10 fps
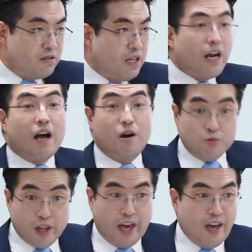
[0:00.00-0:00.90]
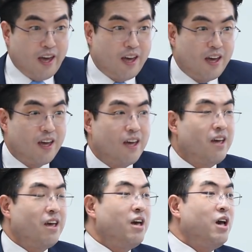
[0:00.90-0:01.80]
나라 가운데
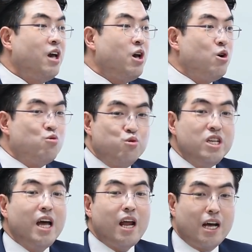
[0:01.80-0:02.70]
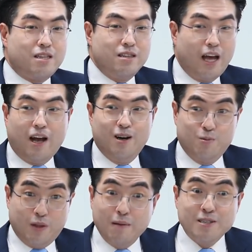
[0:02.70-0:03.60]
우리나라 같은 나라가
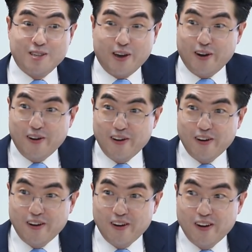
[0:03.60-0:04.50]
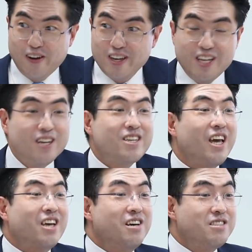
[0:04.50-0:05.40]
없다면서요.
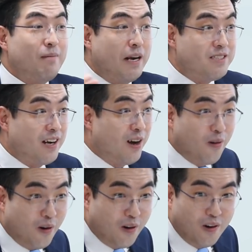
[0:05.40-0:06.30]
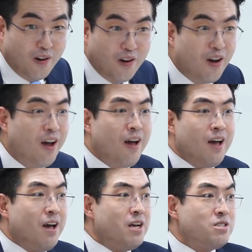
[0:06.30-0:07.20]
이렇게 경제 발전하고
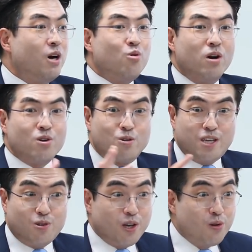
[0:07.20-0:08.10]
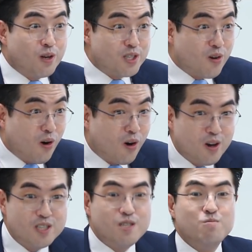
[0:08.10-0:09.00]
정권 교체도 이루어지고
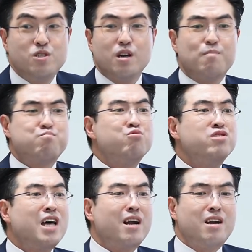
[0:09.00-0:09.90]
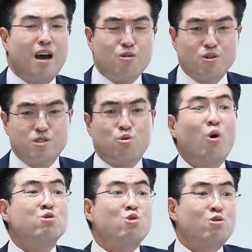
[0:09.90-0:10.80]
심지어 분단을 하고
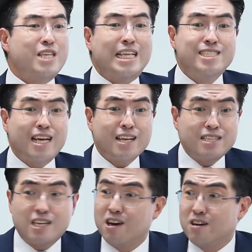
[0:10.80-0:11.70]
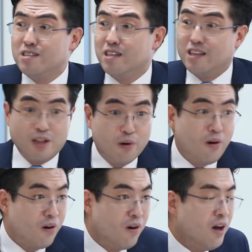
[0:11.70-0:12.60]
동족 산장까지
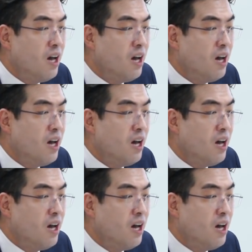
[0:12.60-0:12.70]
겪었는데도